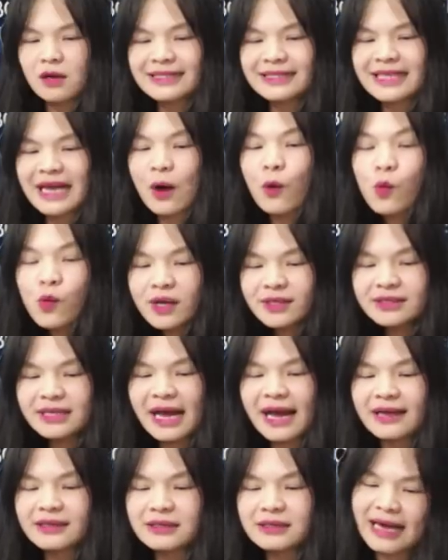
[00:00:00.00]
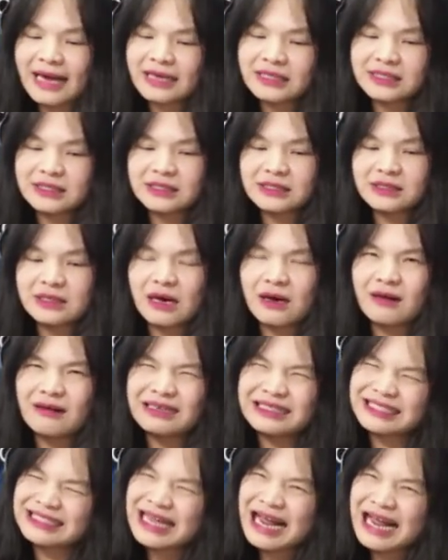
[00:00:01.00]
大家问他的还是
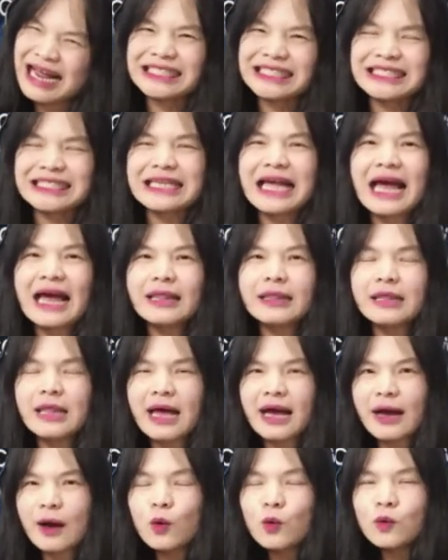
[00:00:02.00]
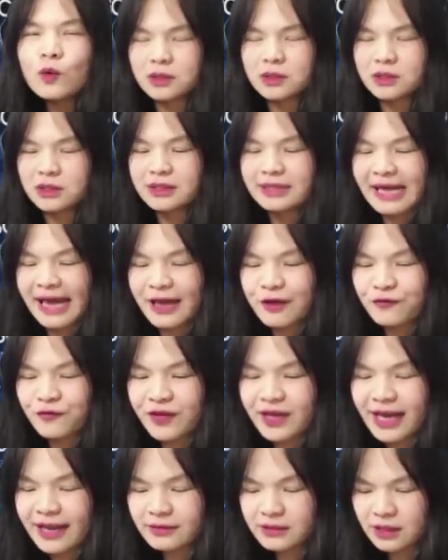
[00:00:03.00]
呃砂石案啦，或者是台
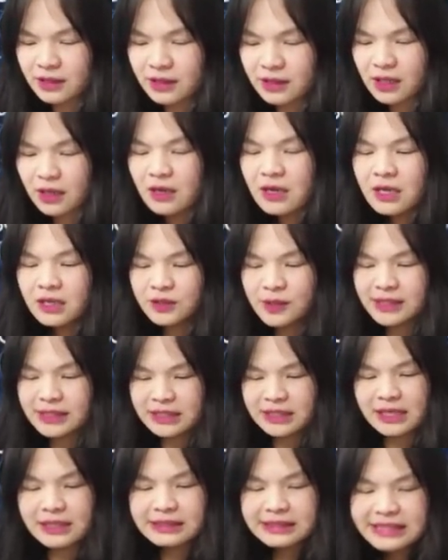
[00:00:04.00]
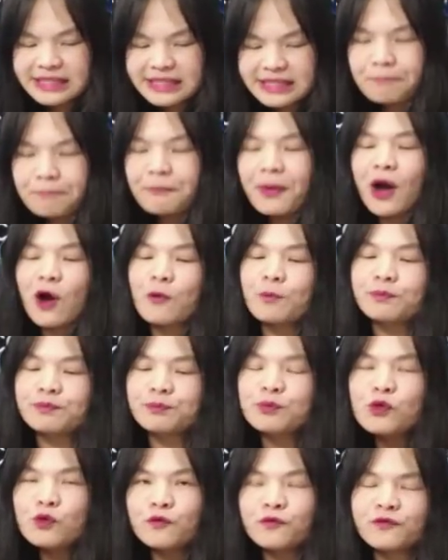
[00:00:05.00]
肥案等等。所以今天见报。
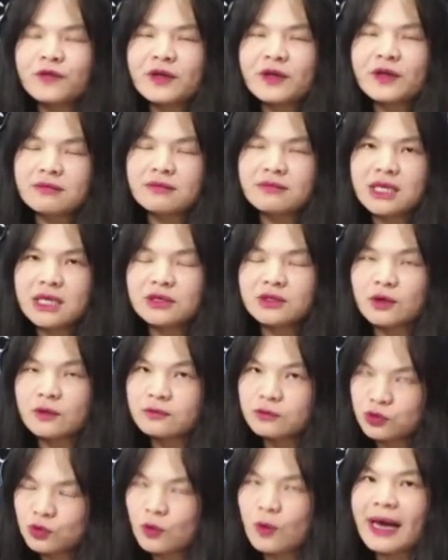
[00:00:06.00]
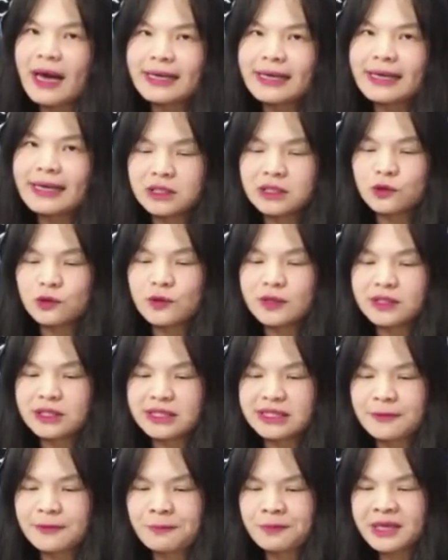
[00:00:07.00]
部分的内容都还是针对
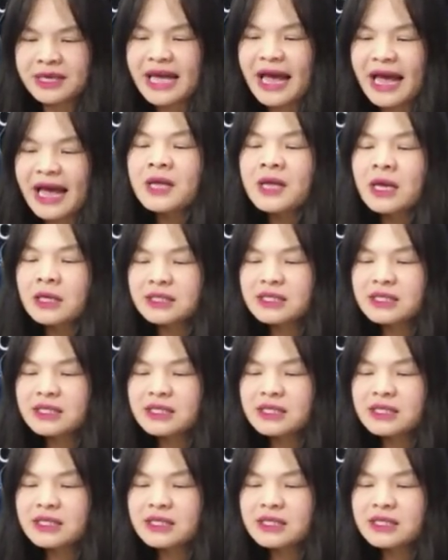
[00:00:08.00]
这些弊案。